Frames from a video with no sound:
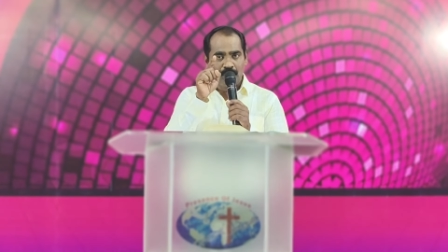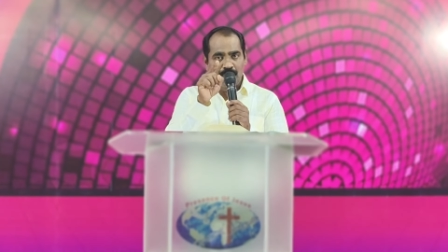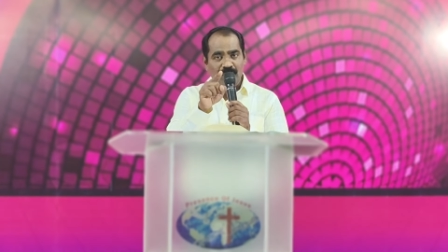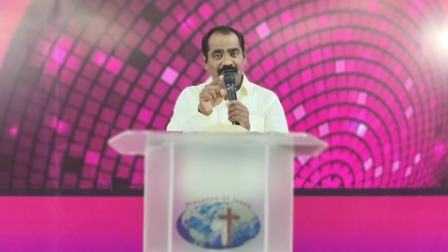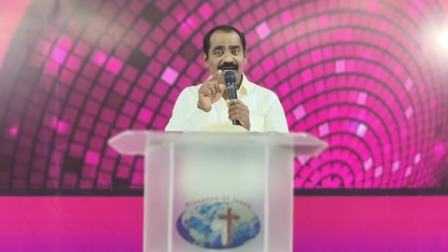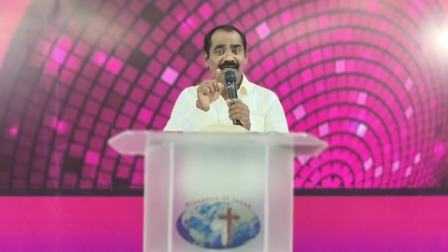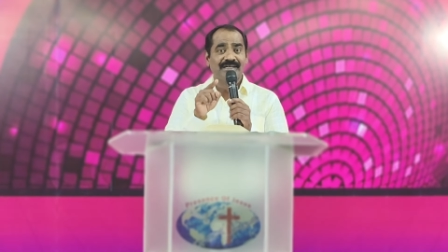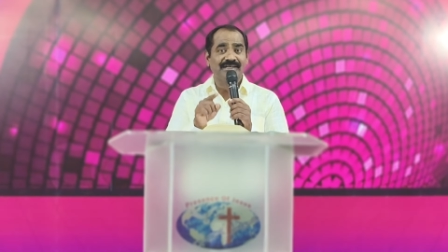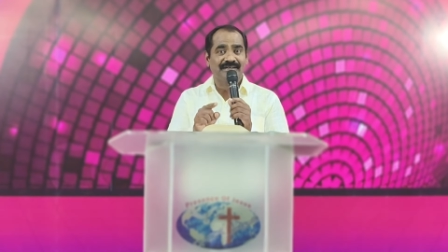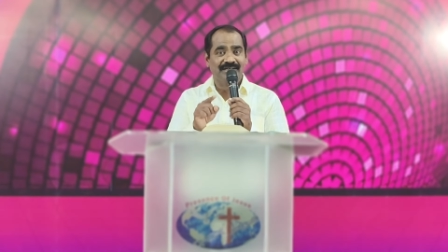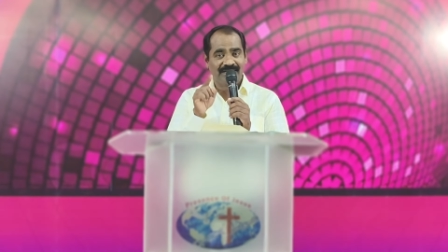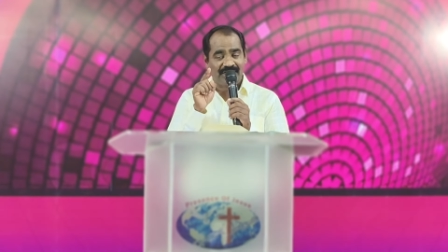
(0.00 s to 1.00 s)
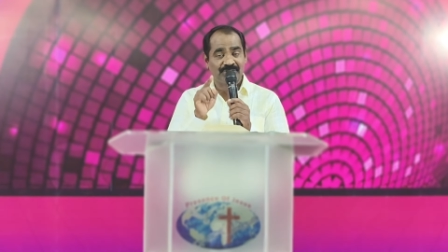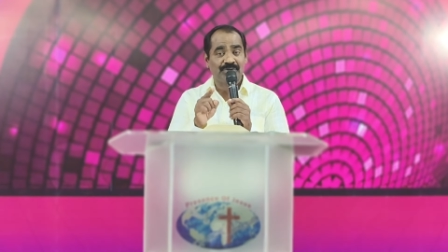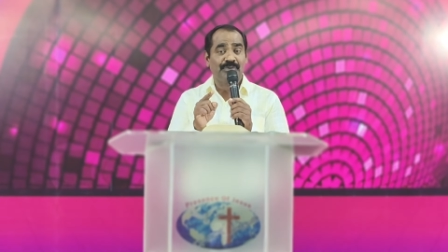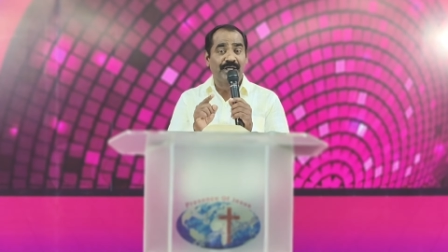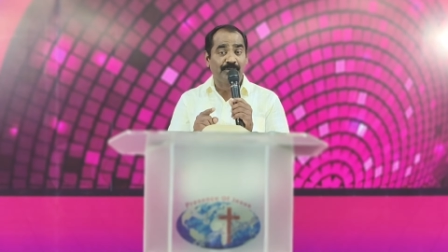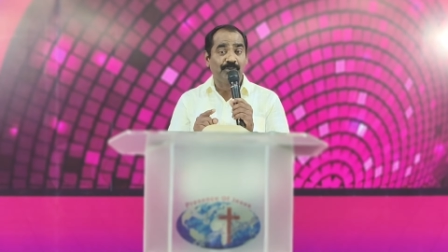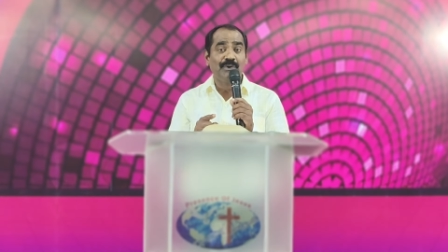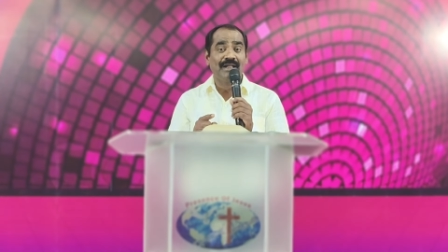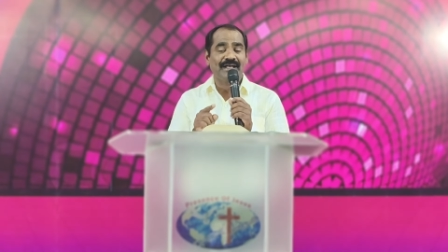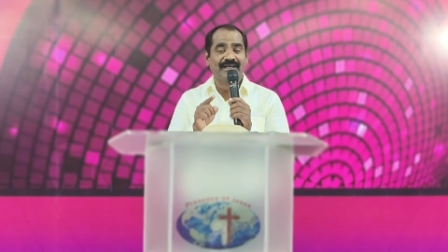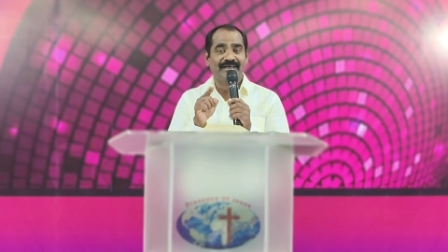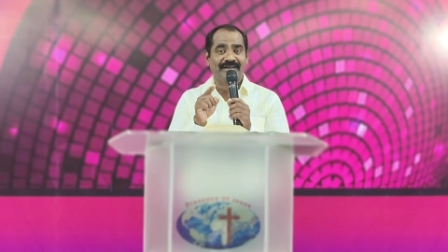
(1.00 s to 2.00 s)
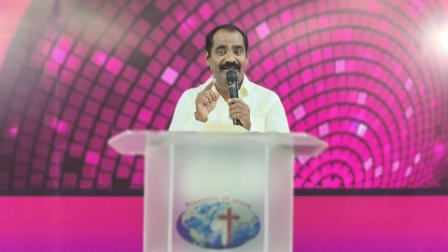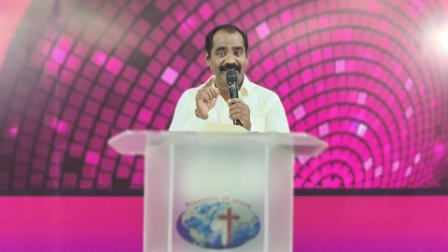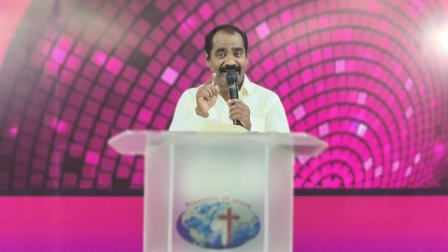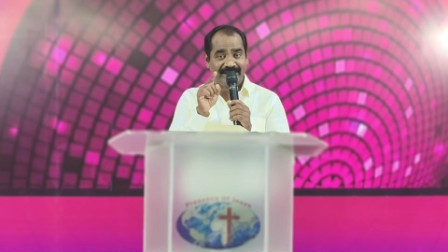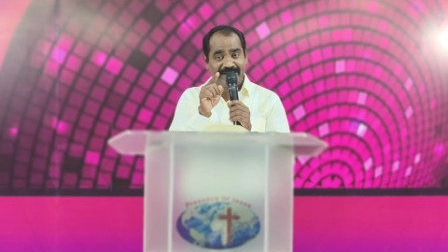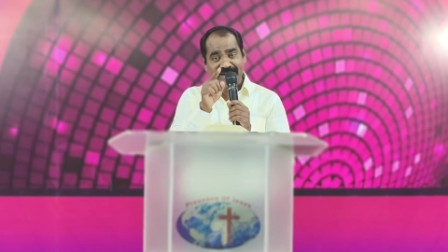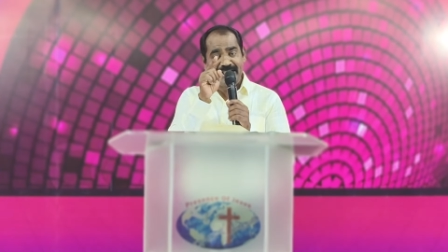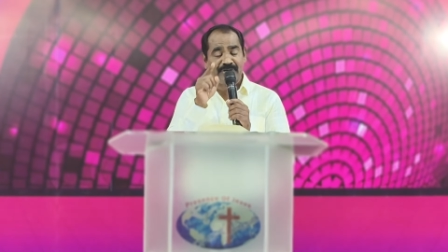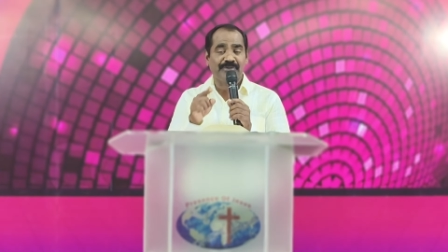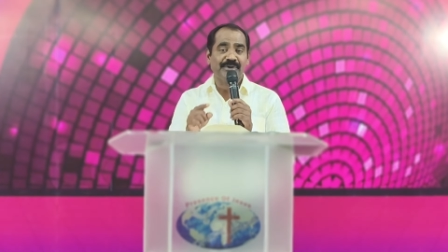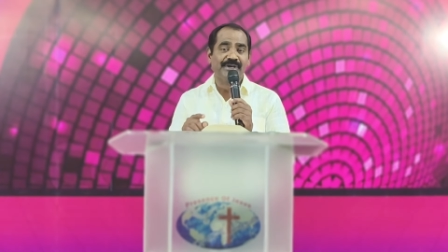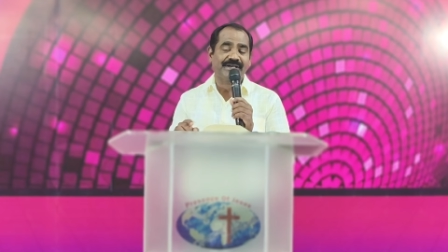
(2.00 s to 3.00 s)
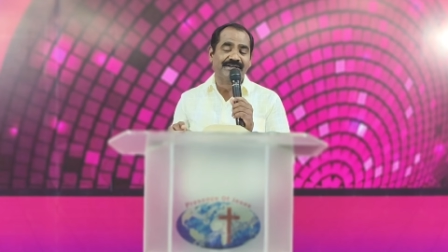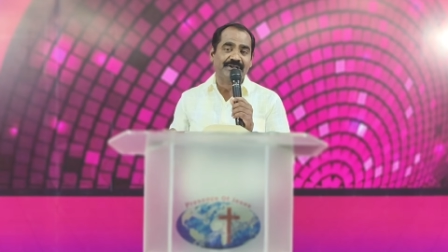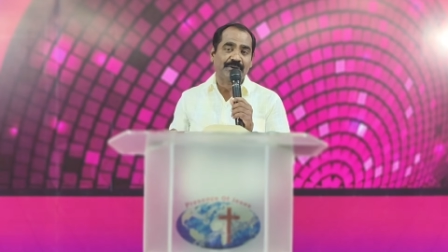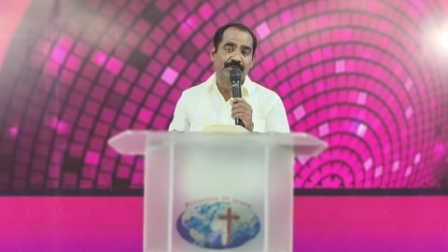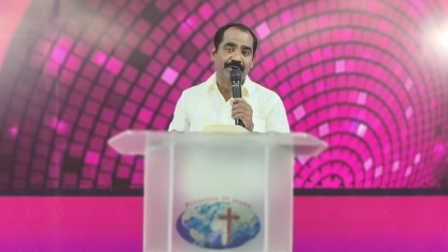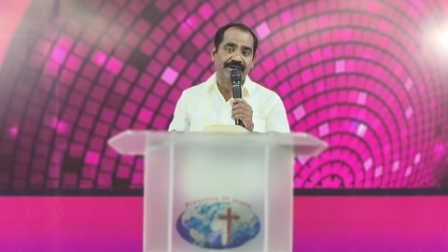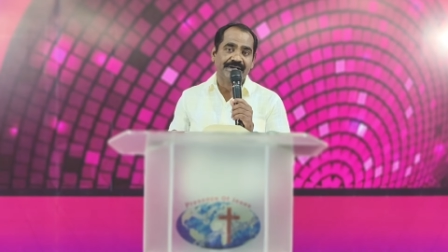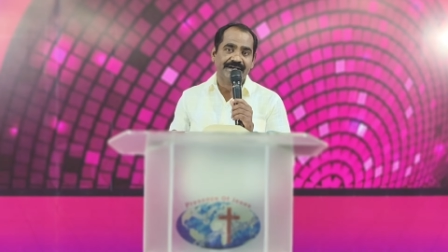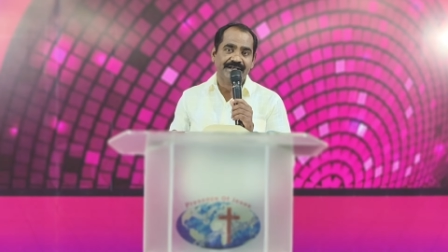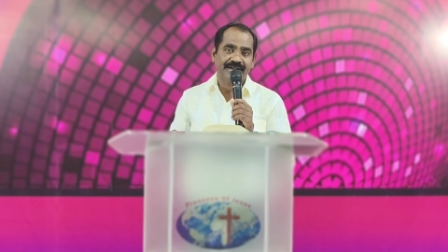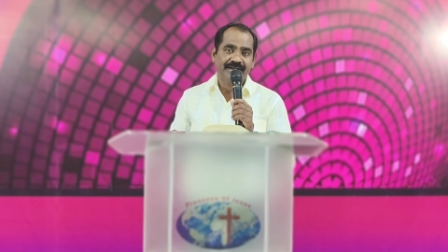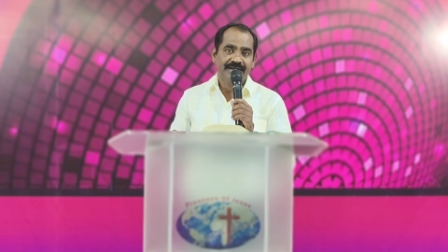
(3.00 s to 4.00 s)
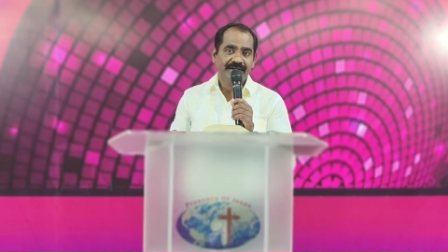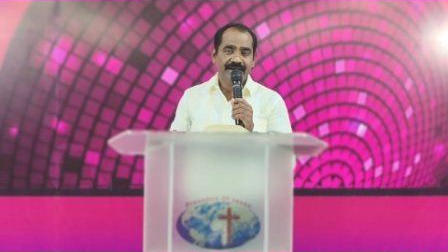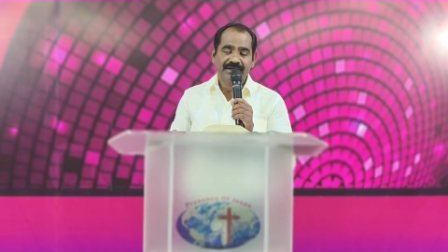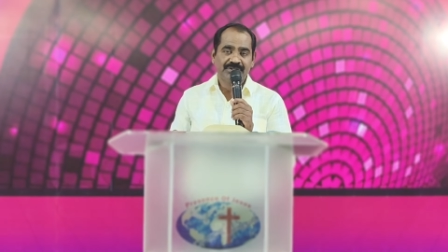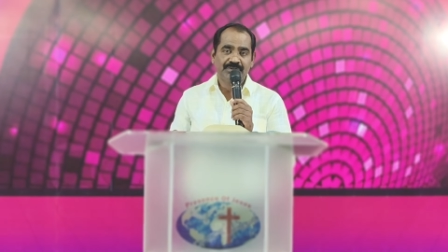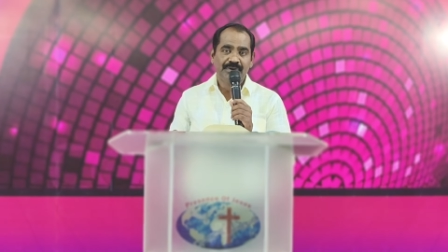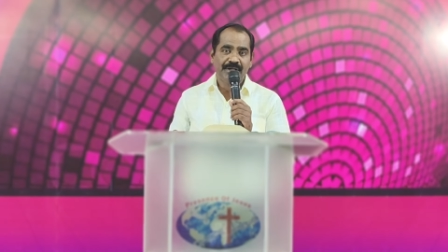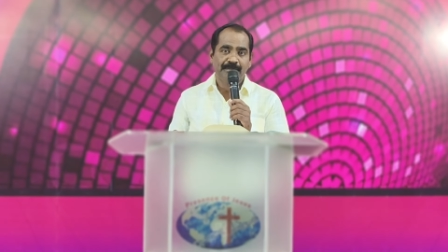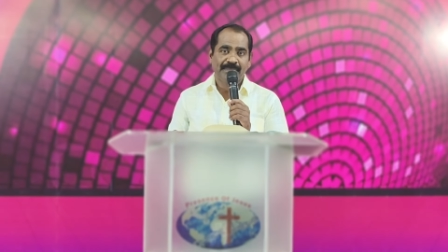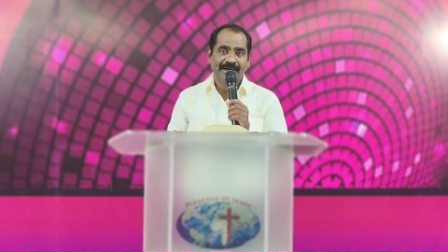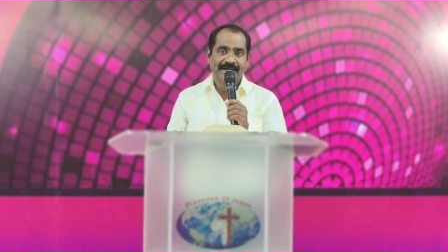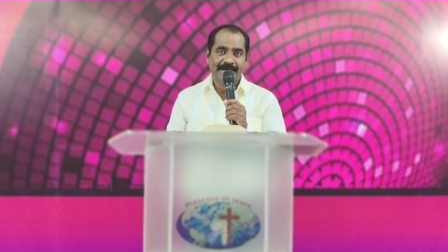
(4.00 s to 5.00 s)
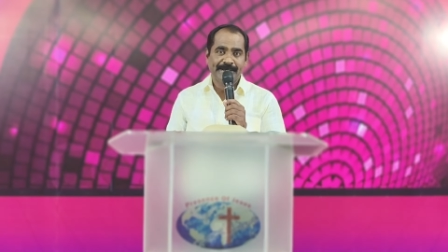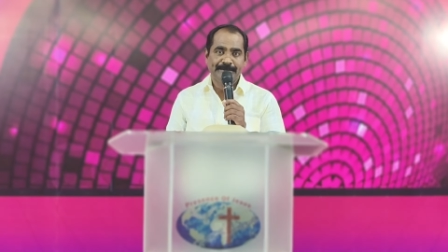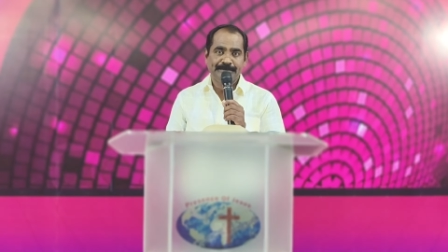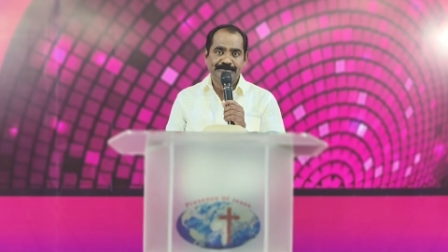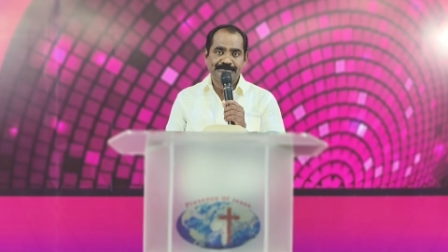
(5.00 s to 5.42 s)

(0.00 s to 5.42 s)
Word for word: உங்களுக்கு கர்த்தருடைய ஊழியக்காரனாகிய என்னை கொண்டு கர்த்தர் கொடுக்கிறார் கர்த்தருடைய பிள்ளைகளை